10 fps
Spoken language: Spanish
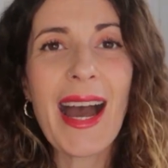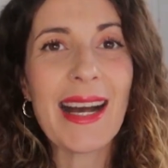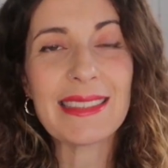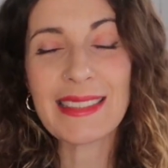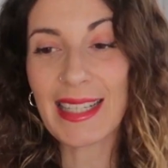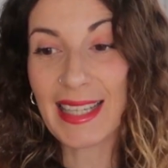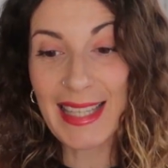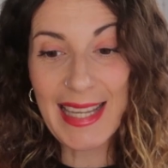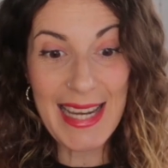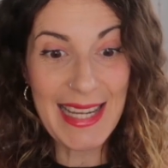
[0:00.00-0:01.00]
Hasta que
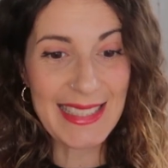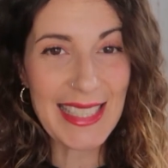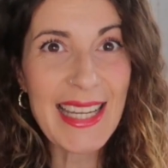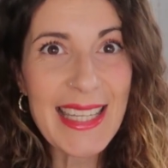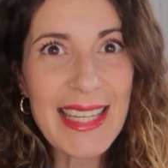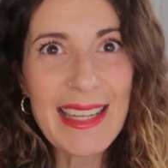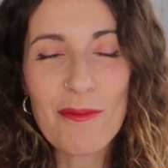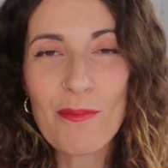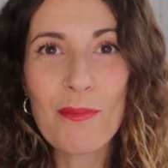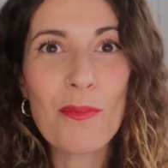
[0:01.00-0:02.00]
dije, hasta aquí,